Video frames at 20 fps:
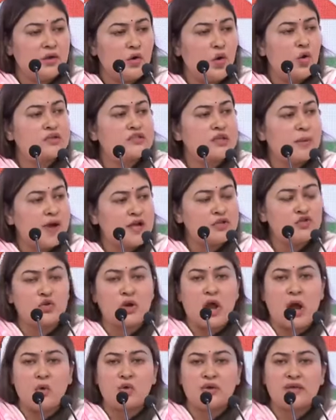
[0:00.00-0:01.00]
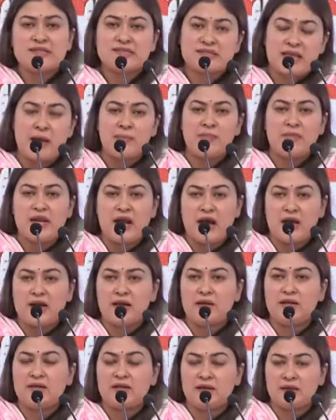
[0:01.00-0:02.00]
लोकसभा चुनाव के सामने आ
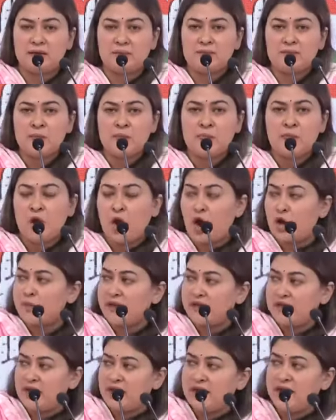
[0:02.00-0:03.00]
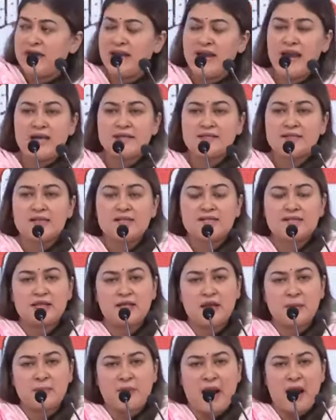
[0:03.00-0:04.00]
रहे थे और मैं यहीं
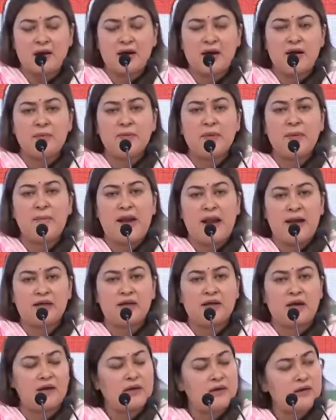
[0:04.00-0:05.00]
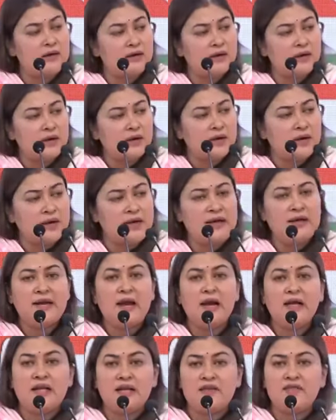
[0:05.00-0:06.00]
ए के प्रांगण में बैठकर
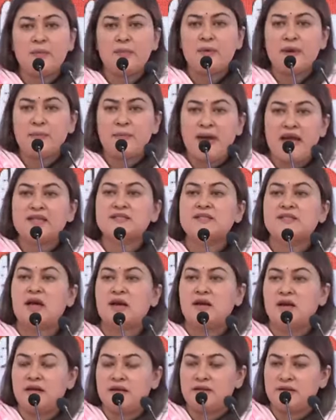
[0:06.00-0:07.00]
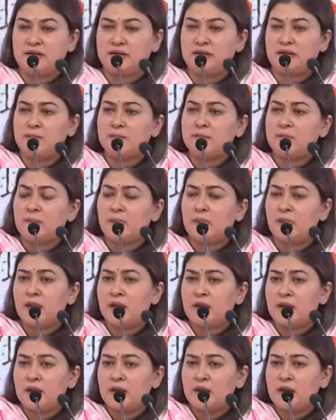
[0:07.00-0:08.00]
इंडिया टीवी पर बहस कर रही थी
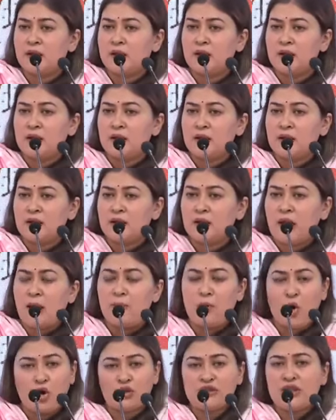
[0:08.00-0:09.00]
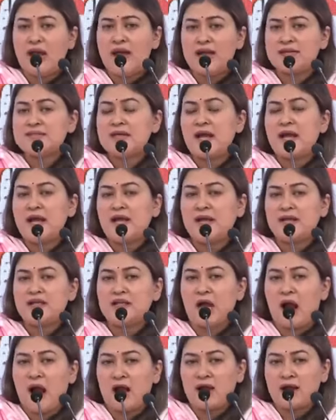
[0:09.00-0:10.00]
अब होता ऐसा है
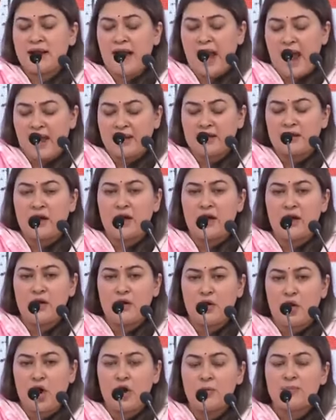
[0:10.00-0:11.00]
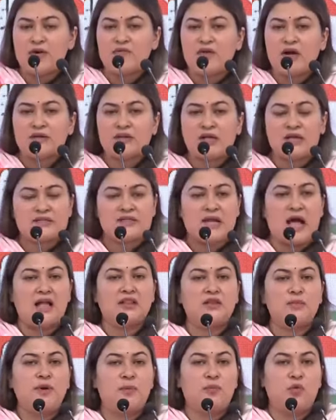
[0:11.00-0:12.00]
कि अगर एंकर और प्रवक्ता
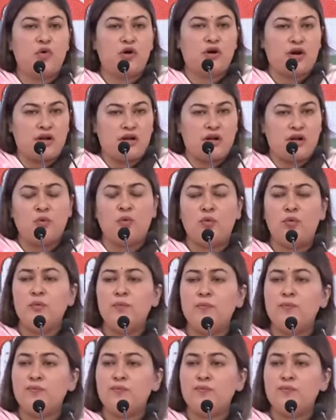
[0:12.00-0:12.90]
साथ में बोल रहे हों